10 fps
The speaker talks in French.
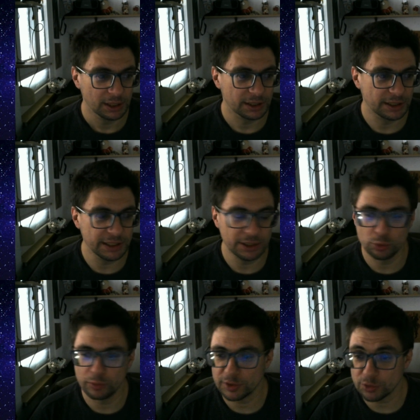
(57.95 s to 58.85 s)
qui, de
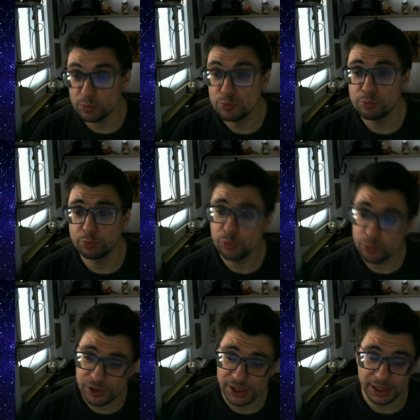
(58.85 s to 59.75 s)
façon plus
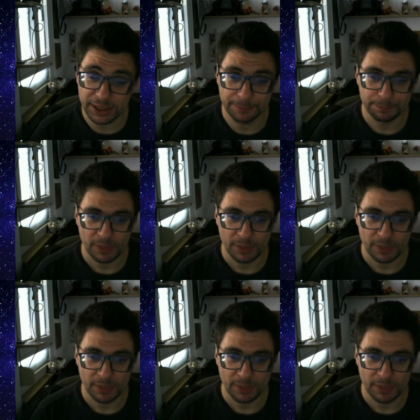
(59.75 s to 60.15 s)
modérée,